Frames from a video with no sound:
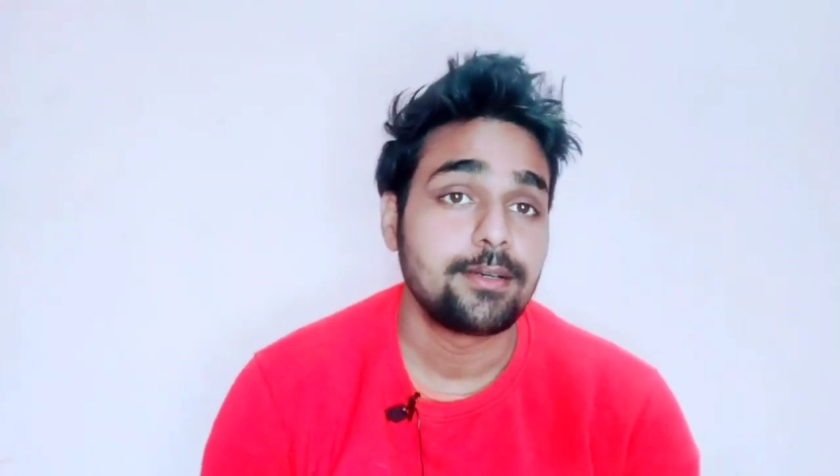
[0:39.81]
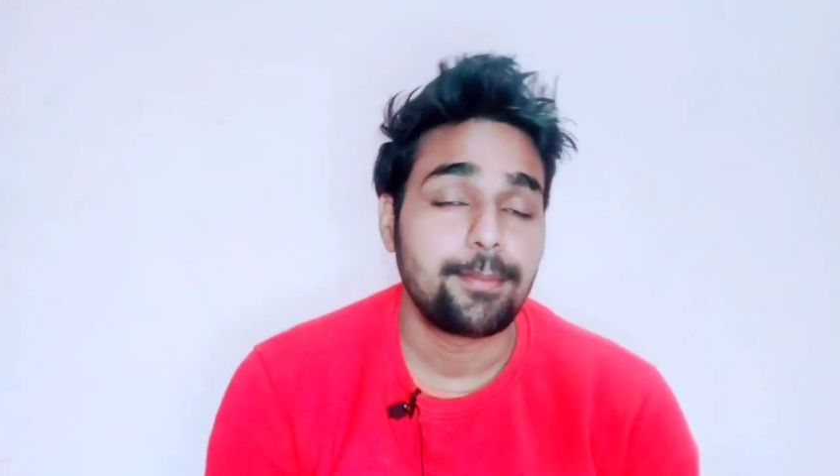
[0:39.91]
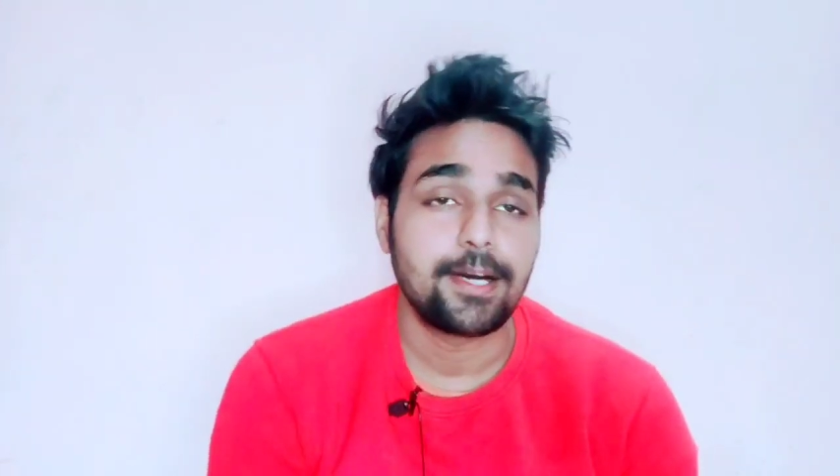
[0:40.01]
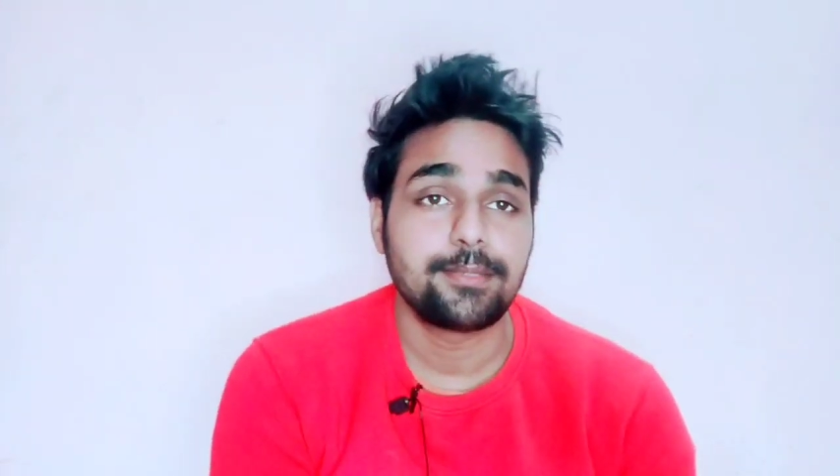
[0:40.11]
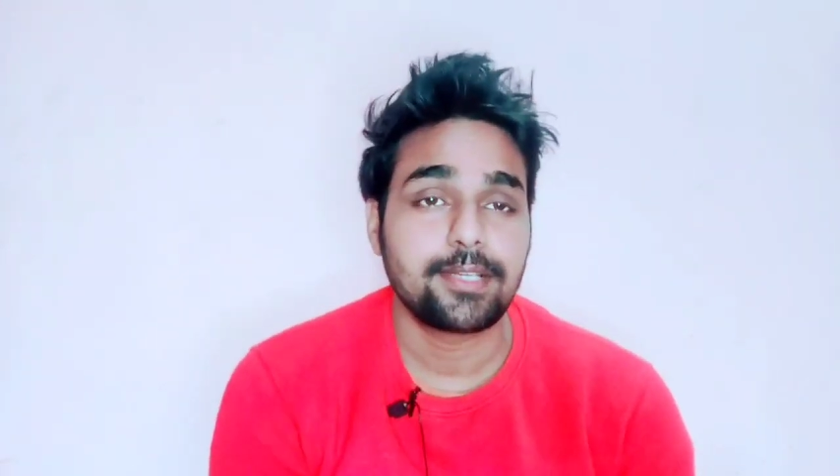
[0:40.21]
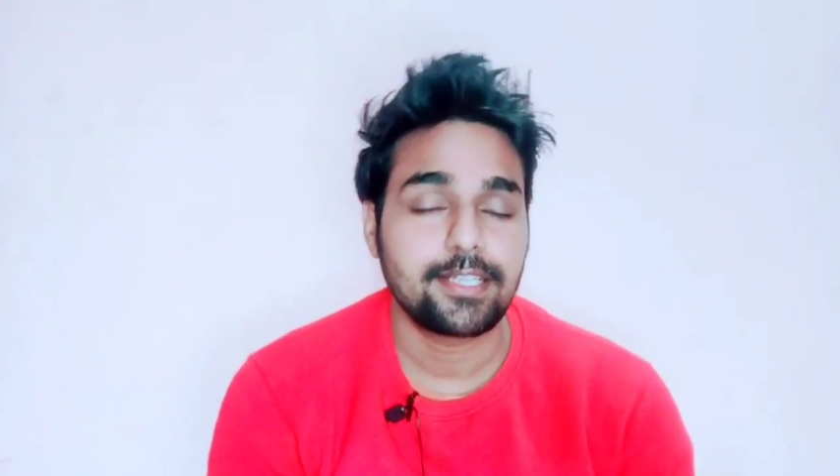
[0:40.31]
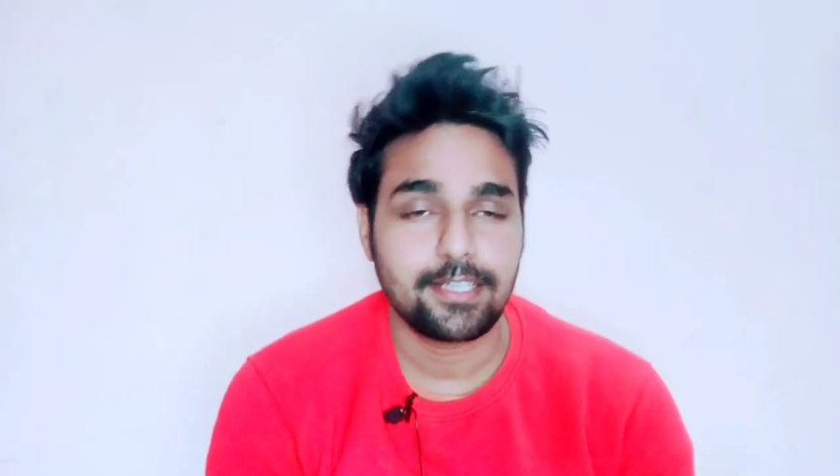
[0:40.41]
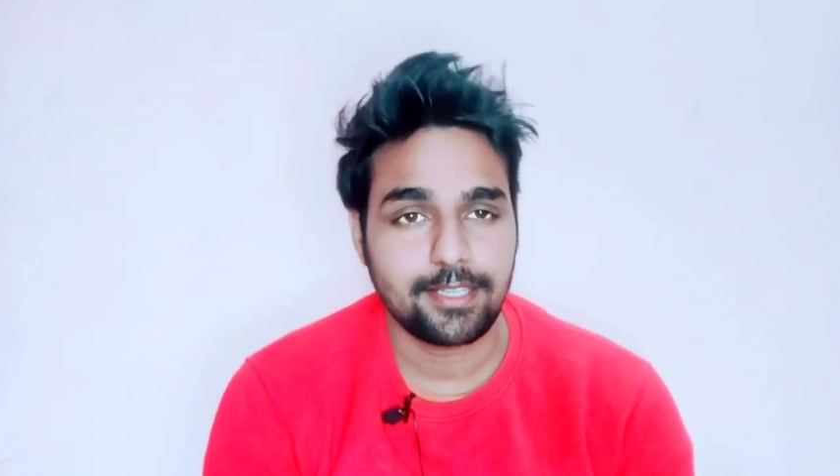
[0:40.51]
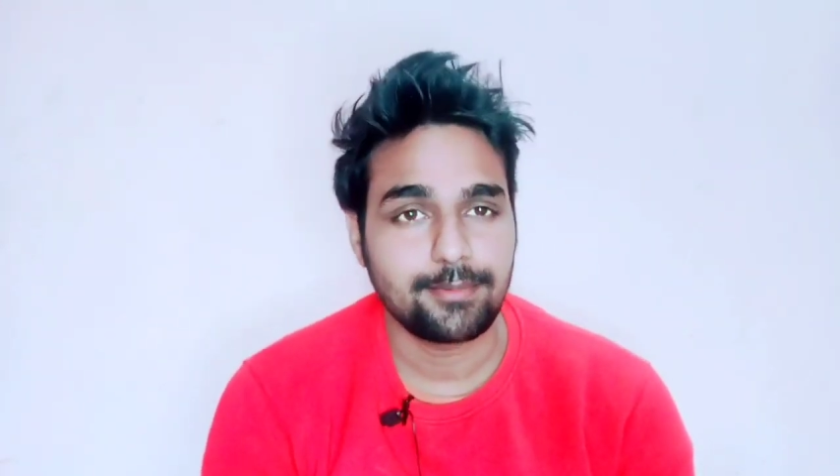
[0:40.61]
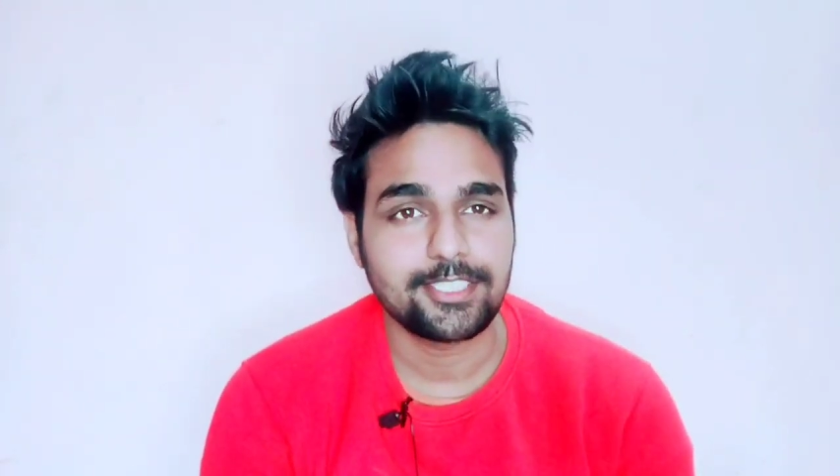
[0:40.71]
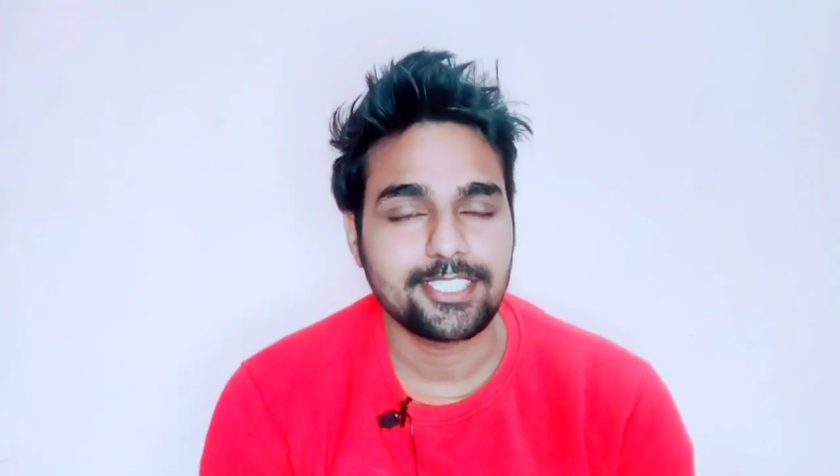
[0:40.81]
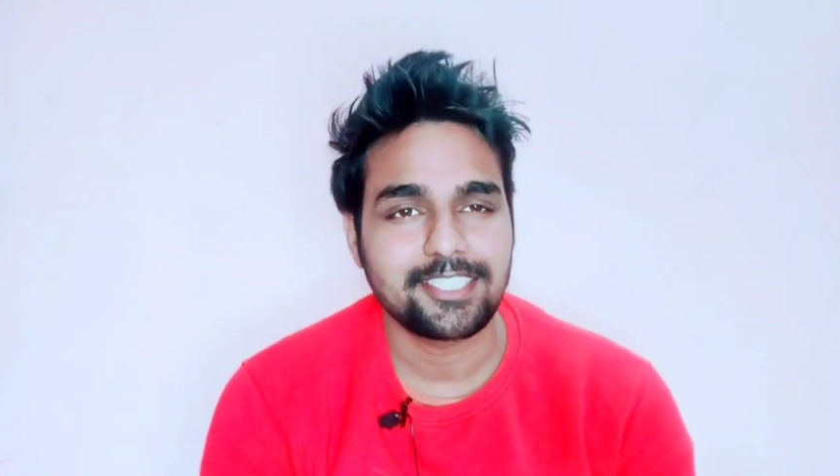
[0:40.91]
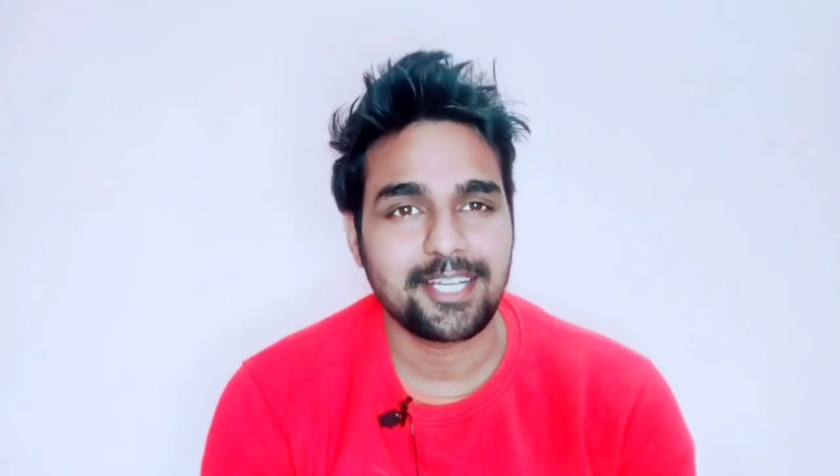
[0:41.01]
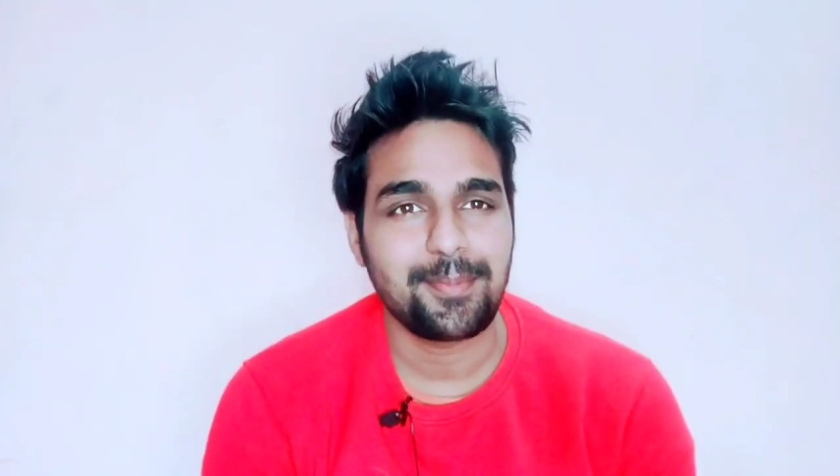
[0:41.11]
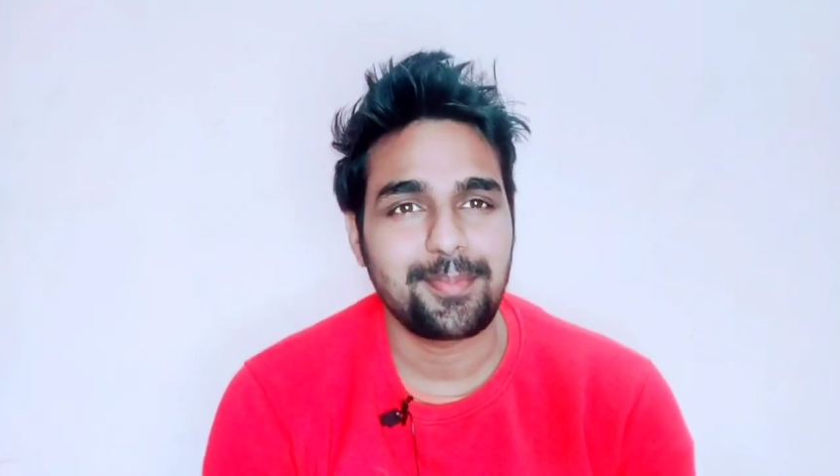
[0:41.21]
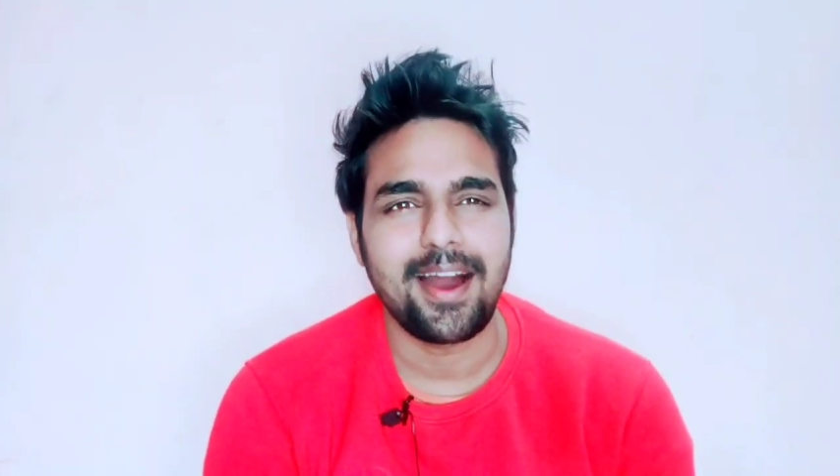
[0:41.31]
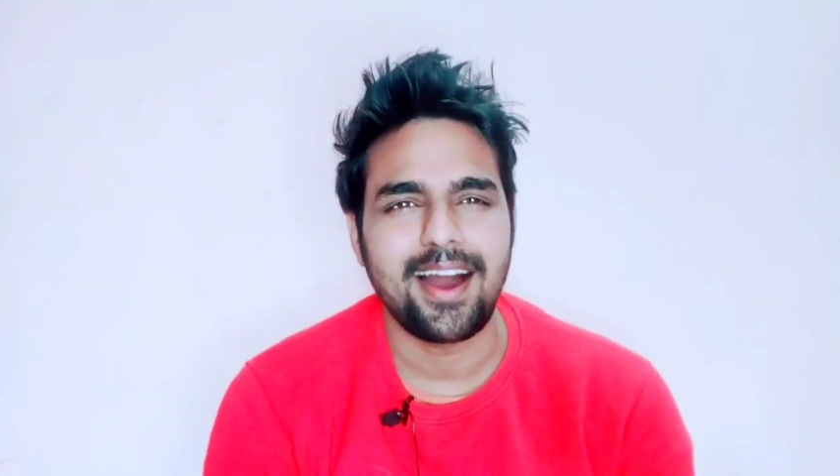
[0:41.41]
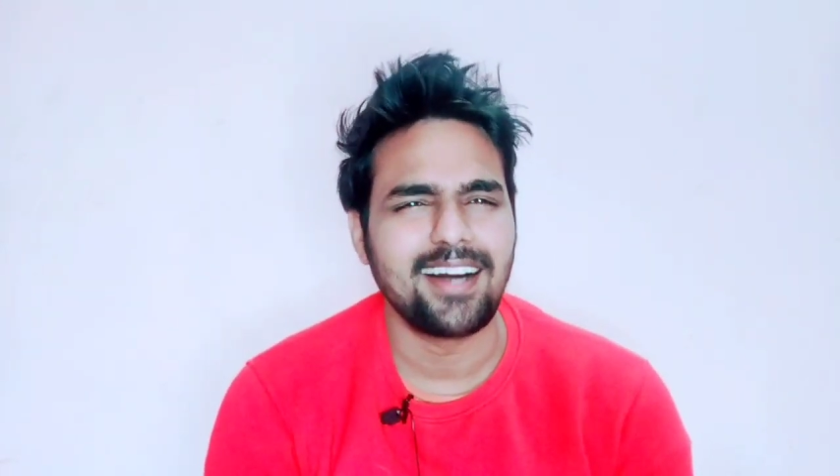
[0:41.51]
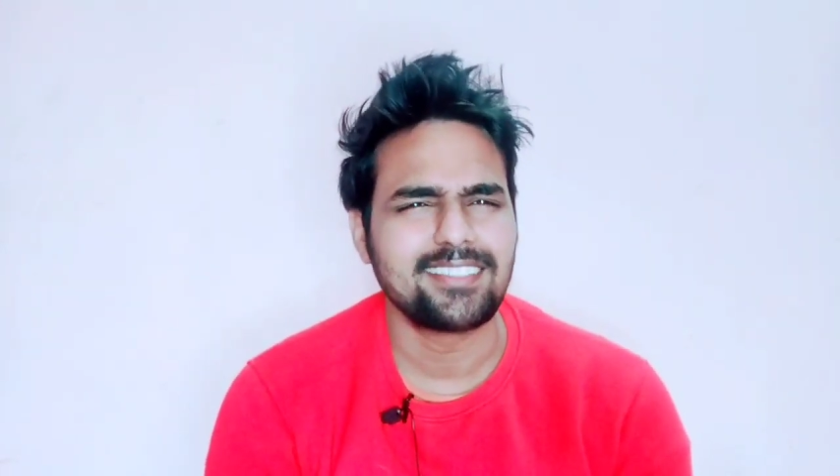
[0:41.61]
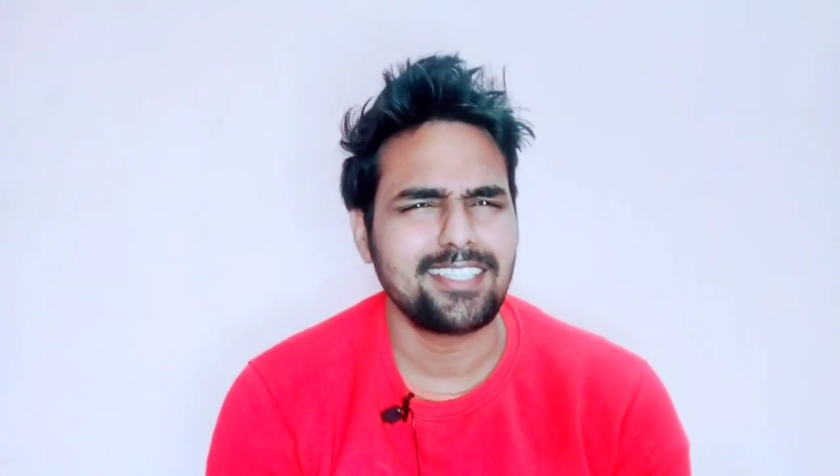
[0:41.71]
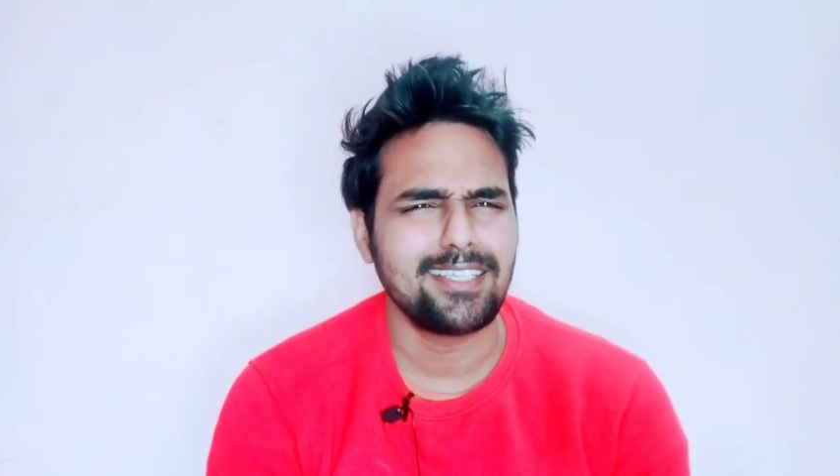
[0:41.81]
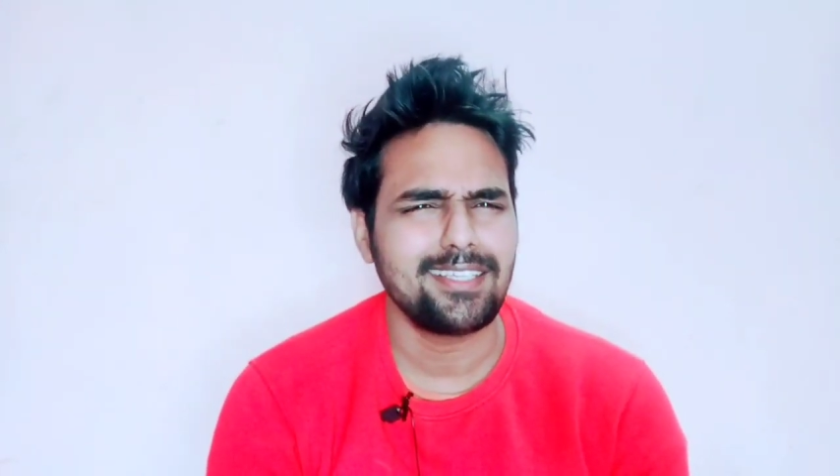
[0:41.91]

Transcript: बाद में करेंगे हमेशा की तरह बात